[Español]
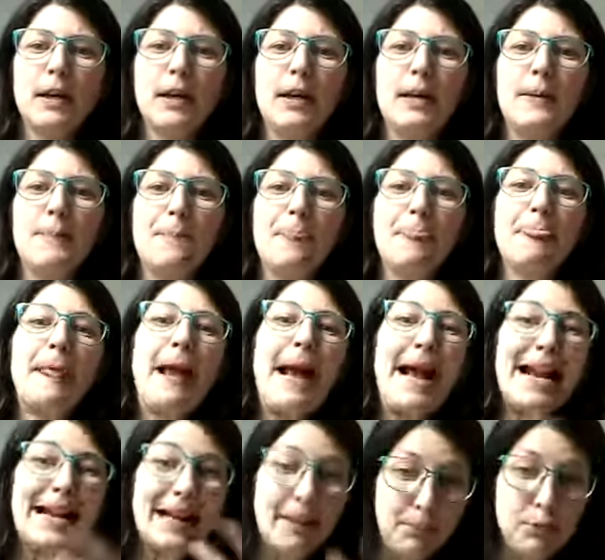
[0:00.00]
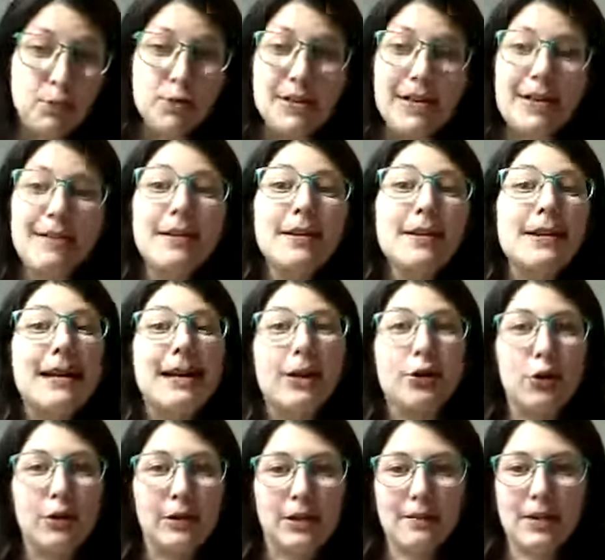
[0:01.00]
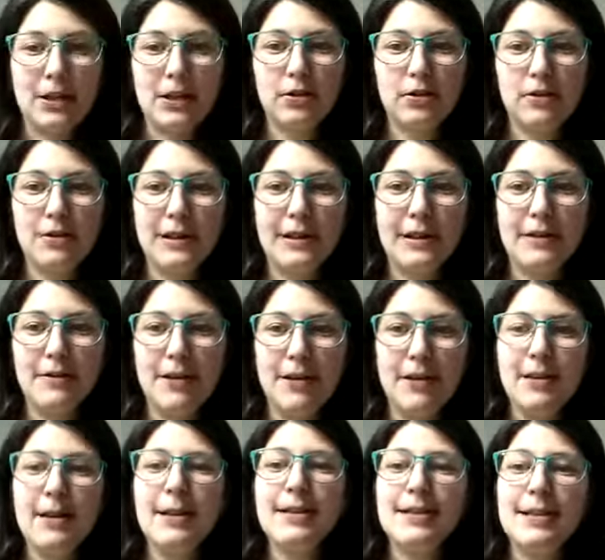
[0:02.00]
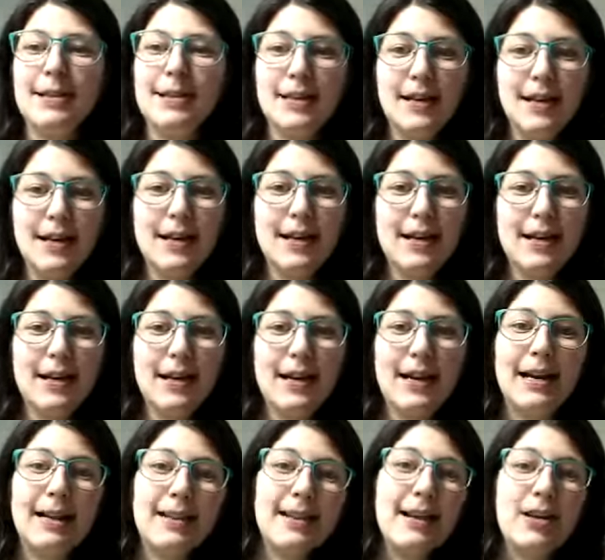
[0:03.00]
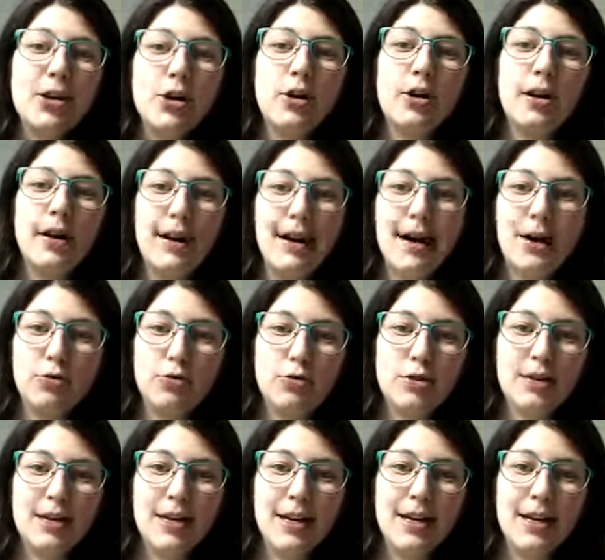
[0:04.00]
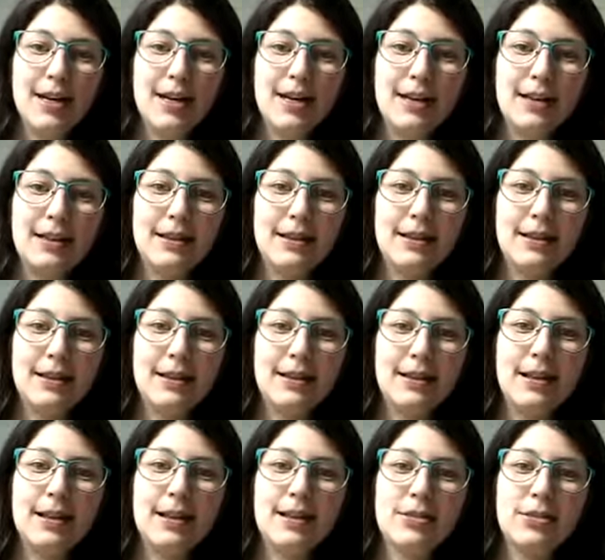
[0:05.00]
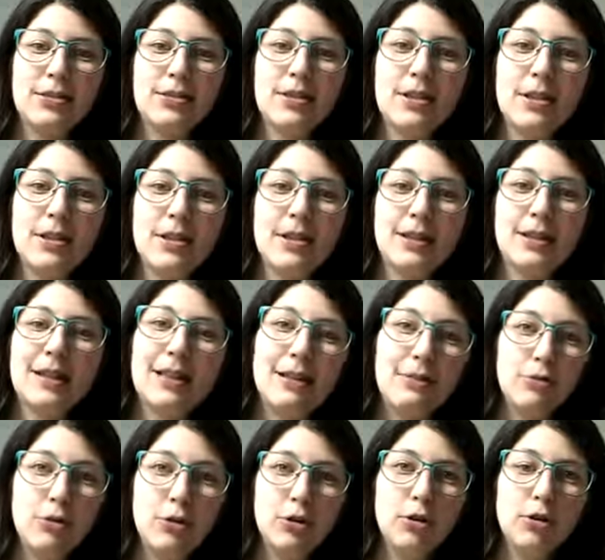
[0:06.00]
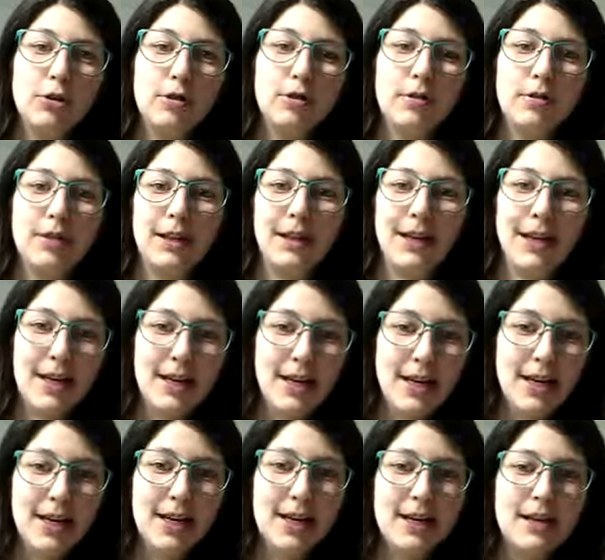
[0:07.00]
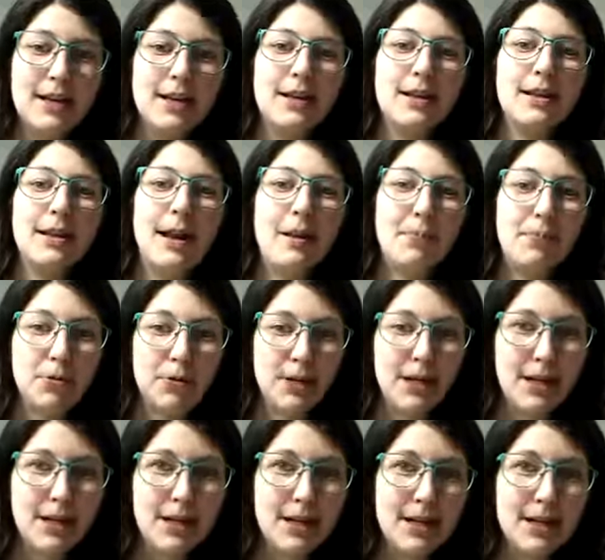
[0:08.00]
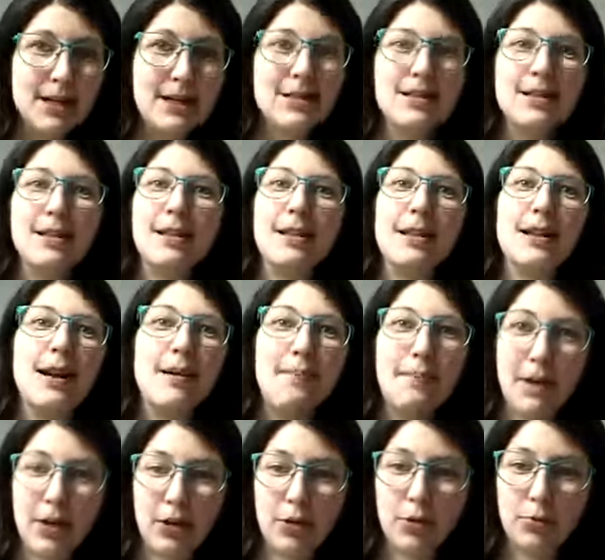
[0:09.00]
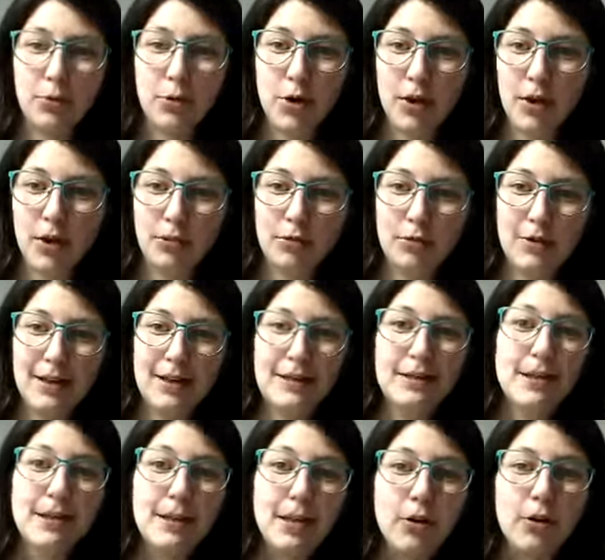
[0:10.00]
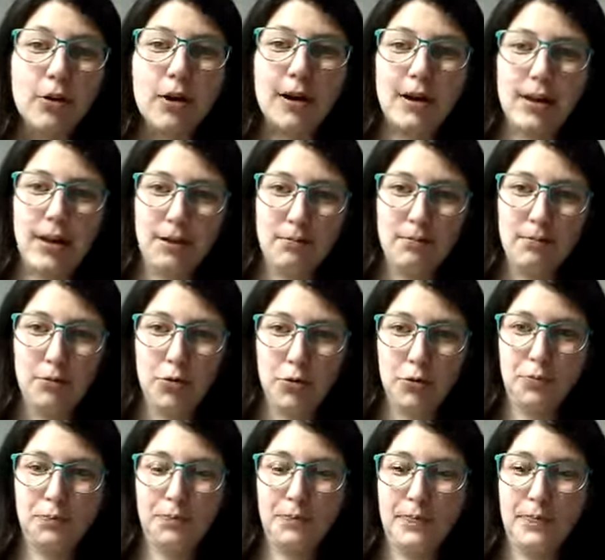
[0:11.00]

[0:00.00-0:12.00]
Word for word: Em, el responsable del acortamiento de la vida sería el daño que causa el estrés oxidativo del ADN, de las proteínas y de las macromoléculas en el organismo.